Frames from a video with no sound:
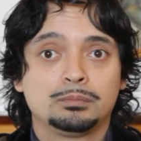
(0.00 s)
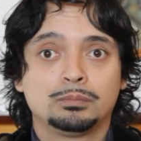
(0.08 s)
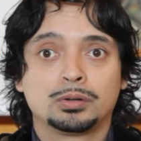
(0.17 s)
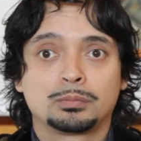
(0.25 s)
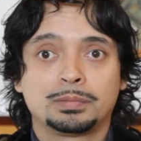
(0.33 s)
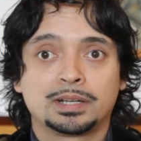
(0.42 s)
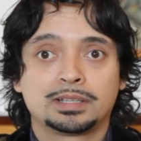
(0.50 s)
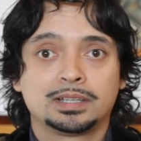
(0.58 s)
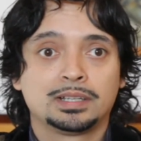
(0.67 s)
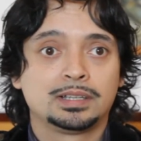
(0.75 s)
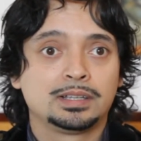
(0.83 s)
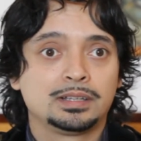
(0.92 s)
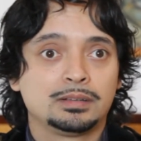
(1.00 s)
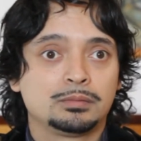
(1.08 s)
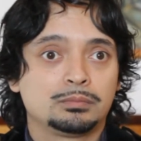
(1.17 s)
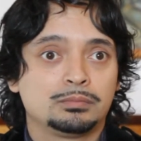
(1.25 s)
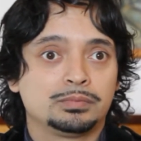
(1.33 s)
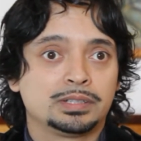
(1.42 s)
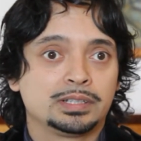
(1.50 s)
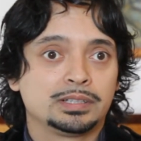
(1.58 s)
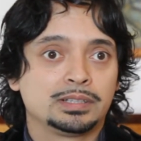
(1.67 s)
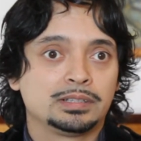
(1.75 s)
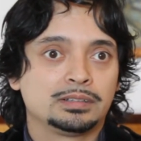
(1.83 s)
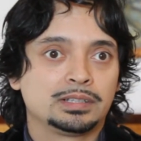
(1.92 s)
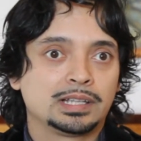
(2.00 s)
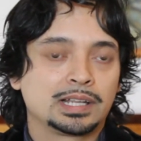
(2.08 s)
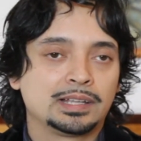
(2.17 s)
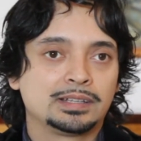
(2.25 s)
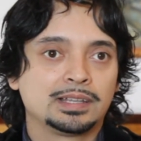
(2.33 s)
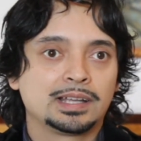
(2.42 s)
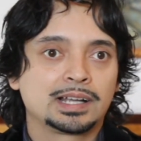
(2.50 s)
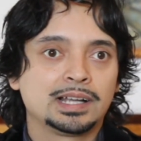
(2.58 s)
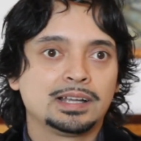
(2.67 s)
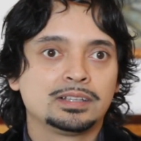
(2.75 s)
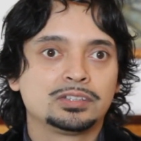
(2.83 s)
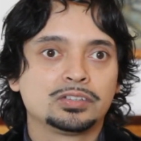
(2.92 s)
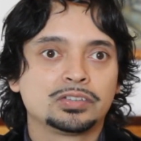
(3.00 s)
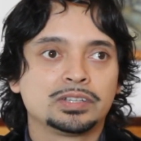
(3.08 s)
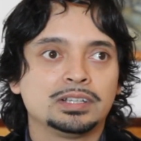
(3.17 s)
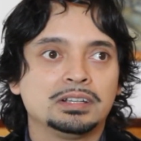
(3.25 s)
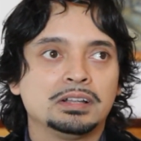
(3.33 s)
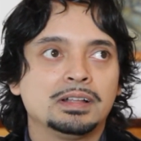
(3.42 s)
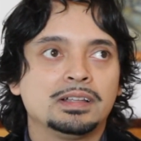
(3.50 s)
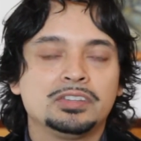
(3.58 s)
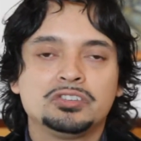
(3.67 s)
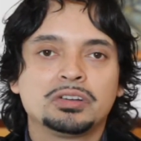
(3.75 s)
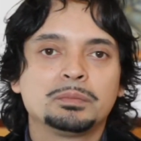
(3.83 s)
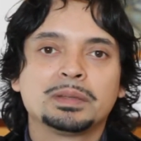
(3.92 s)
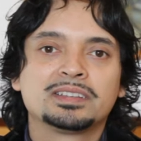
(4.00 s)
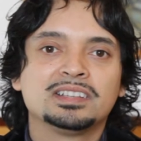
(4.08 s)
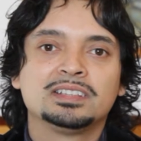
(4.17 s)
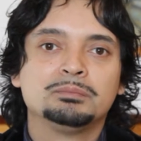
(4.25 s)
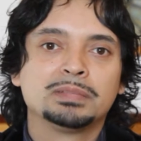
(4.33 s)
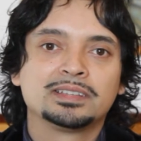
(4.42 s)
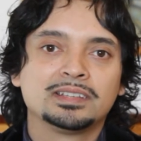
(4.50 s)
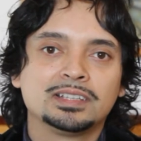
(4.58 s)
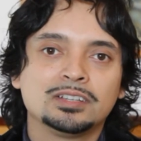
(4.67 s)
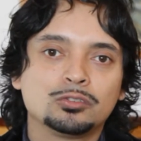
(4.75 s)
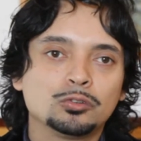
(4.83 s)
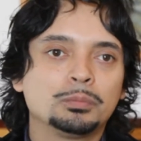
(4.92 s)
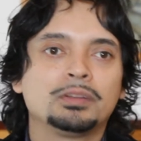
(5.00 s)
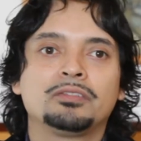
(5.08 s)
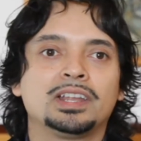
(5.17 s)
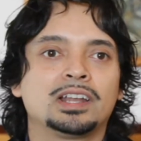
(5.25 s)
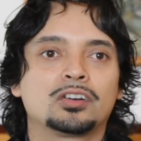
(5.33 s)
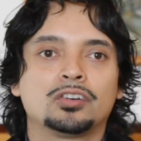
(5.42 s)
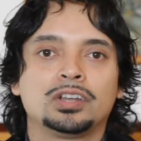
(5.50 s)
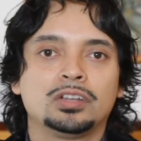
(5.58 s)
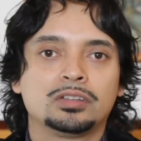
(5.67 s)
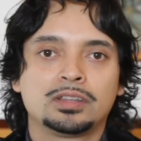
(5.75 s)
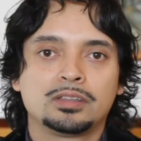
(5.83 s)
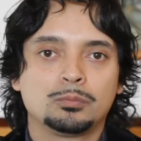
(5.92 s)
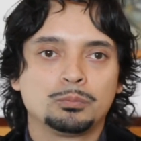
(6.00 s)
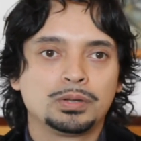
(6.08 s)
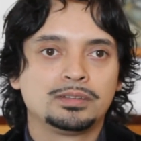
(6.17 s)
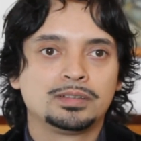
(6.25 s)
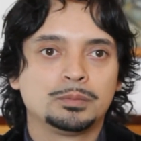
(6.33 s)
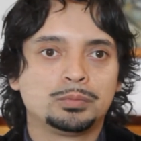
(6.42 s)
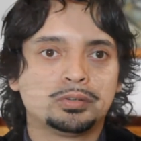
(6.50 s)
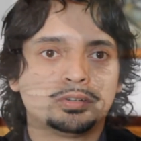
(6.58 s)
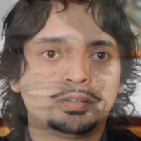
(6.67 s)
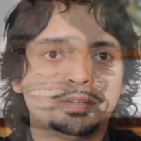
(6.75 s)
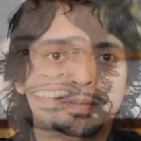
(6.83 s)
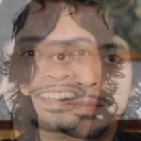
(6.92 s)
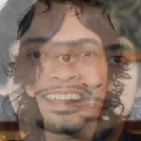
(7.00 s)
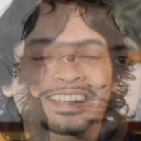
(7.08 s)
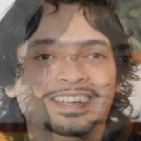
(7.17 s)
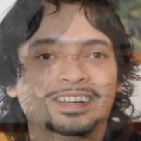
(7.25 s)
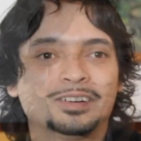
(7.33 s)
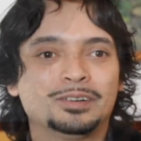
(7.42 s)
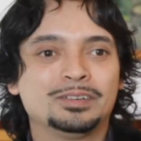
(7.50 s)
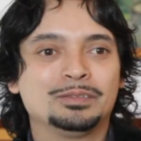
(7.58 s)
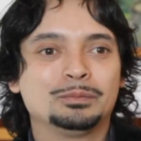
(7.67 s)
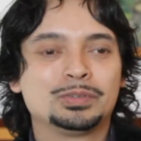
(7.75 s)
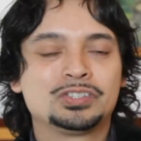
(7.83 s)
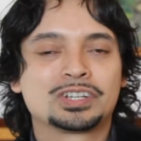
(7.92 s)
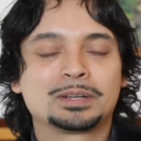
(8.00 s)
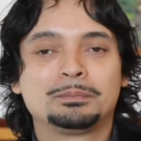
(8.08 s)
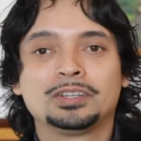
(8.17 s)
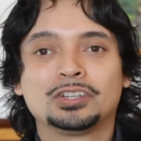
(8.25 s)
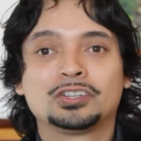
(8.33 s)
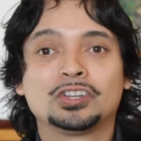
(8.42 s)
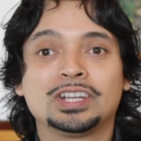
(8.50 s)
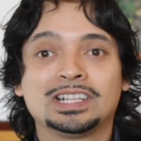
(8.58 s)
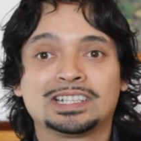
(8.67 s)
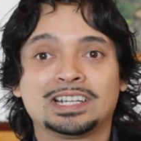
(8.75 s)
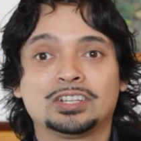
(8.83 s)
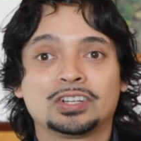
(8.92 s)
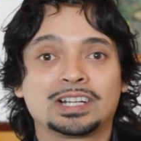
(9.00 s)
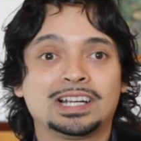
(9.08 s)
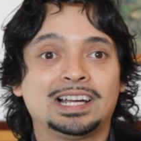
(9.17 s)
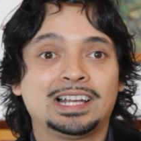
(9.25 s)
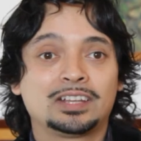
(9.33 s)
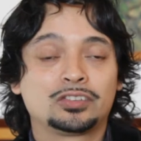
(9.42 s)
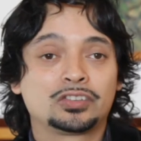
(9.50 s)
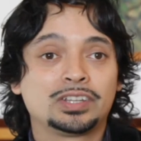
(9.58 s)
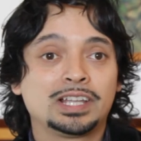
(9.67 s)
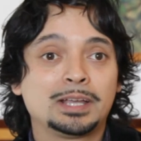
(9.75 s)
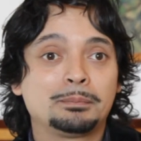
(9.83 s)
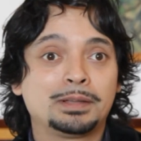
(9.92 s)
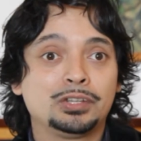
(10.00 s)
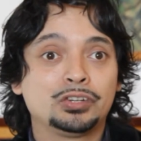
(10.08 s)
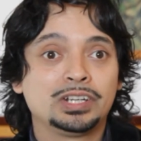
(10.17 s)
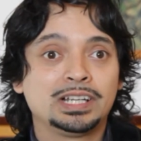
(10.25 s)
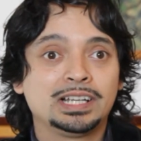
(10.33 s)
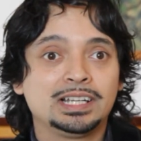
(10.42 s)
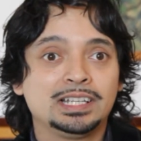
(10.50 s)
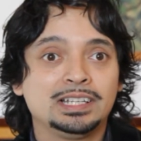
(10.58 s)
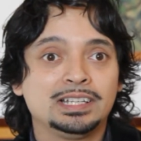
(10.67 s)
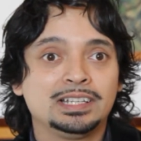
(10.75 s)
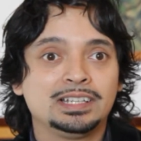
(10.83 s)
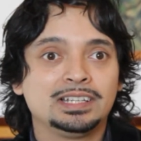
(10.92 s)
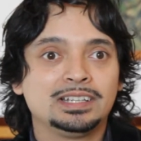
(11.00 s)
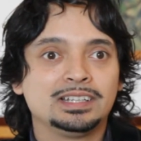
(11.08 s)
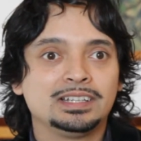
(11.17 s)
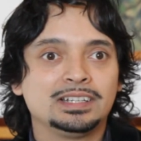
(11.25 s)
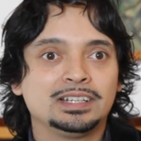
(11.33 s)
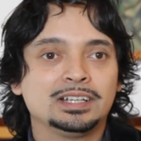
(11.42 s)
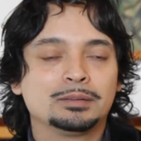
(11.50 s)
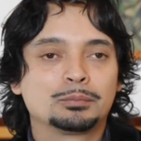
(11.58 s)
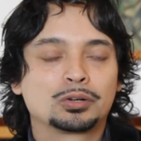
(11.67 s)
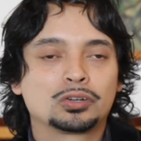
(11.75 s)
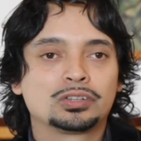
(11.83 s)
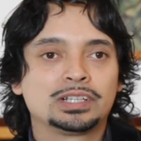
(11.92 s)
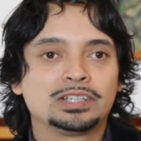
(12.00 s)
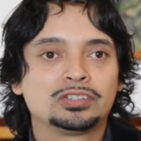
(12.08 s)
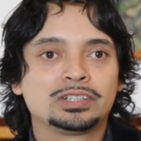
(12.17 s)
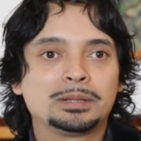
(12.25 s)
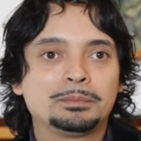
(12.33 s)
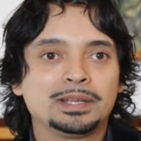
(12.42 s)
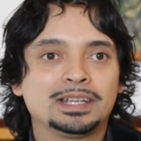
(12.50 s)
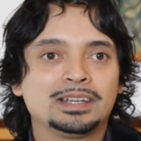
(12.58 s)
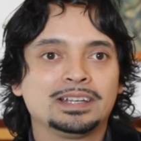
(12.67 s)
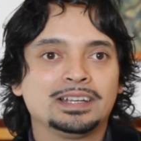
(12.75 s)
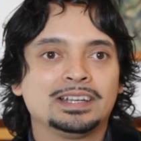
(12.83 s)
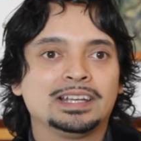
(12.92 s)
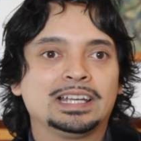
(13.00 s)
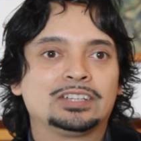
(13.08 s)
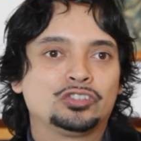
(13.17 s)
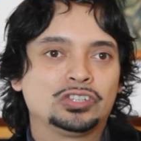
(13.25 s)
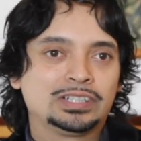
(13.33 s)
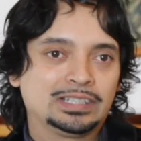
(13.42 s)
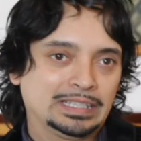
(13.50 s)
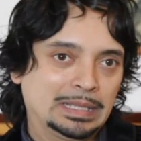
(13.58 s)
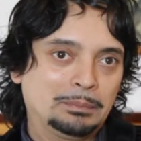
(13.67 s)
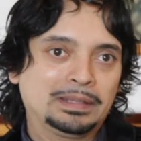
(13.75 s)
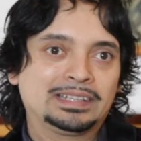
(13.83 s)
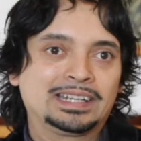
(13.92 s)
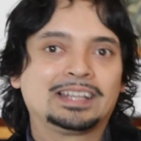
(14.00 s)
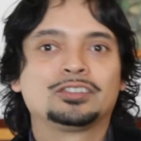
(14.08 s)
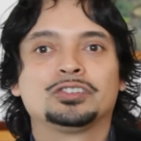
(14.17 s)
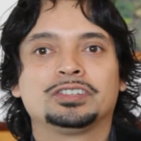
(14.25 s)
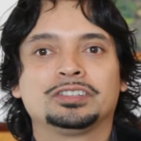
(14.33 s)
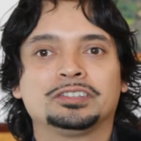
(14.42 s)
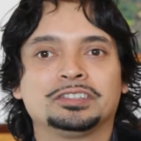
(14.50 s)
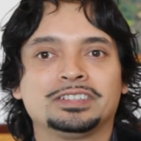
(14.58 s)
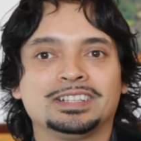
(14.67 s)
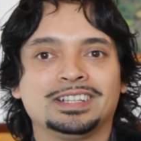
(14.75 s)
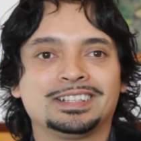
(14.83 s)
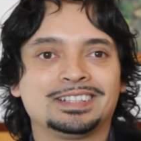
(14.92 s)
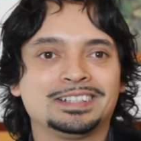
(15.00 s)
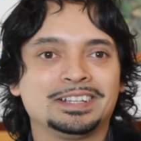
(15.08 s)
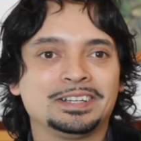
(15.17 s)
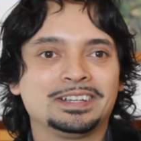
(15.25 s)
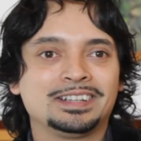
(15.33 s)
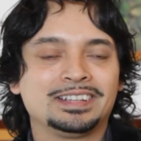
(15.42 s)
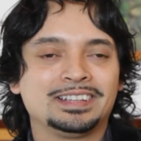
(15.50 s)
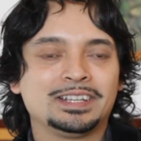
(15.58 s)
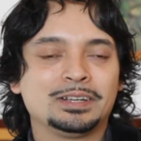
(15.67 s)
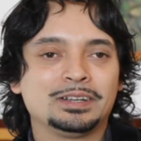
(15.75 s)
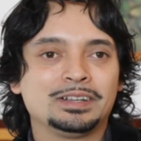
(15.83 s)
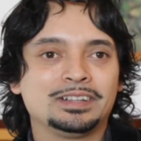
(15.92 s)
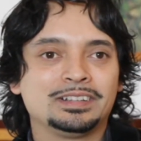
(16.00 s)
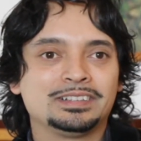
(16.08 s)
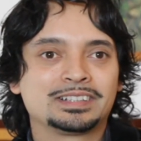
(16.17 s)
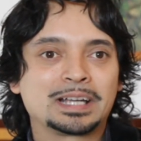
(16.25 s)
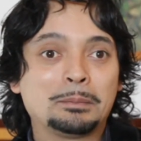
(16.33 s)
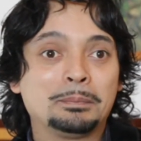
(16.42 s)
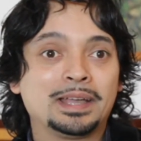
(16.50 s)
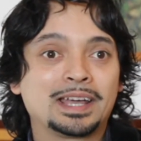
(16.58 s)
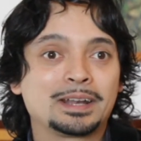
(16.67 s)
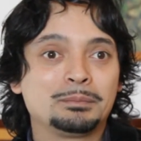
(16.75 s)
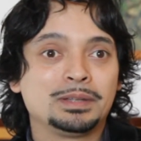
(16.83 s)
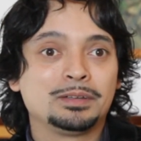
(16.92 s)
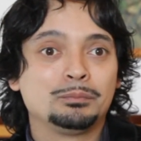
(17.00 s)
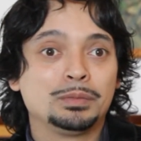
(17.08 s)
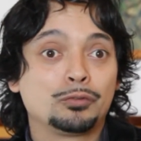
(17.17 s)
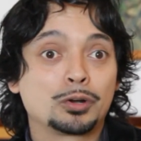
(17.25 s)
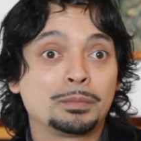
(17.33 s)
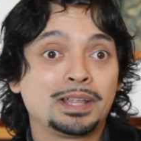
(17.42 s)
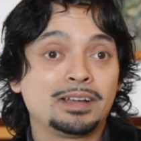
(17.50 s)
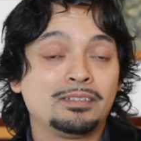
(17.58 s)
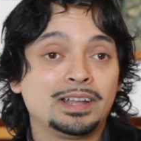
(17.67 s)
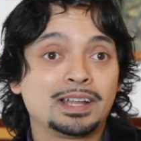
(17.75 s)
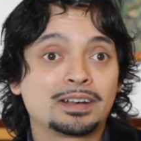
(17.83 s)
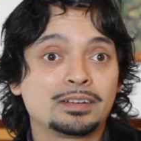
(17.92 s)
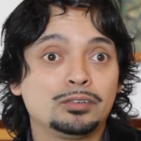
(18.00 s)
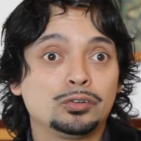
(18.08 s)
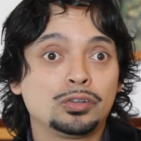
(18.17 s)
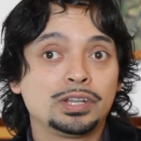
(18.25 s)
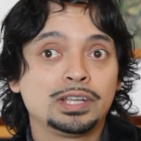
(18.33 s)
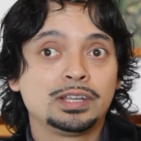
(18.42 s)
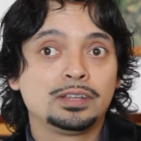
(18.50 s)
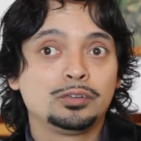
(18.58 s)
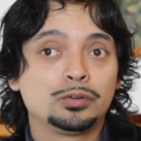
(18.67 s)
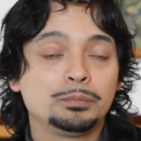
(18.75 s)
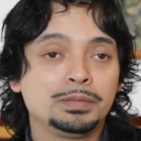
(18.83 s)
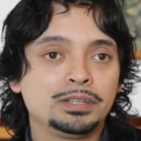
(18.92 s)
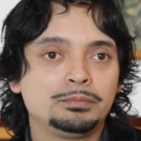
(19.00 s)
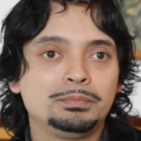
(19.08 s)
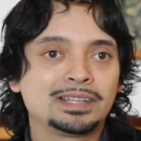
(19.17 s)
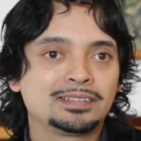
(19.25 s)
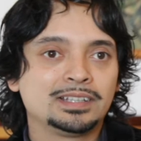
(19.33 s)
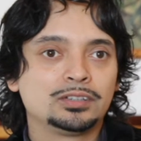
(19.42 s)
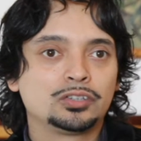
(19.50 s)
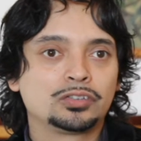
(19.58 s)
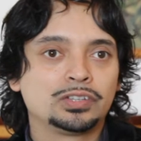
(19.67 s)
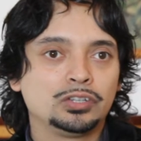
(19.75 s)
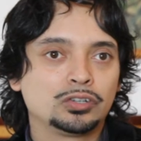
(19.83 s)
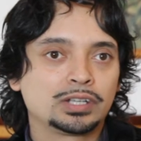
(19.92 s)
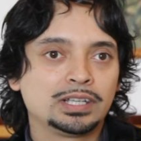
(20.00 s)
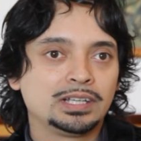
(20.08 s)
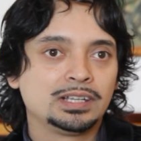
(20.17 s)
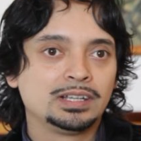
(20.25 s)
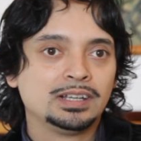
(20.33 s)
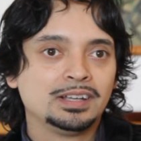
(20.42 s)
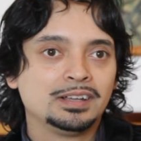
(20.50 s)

por parte de la gente de acá. Entonces, yo me, sentí súper bien acogido desde un principio. Y con mucho respeto estoy entrando acá a la sociedad española y por lo tanto también estoy también trato de, cambiar mi, forma de hablar, no de no mi, acento, sino que,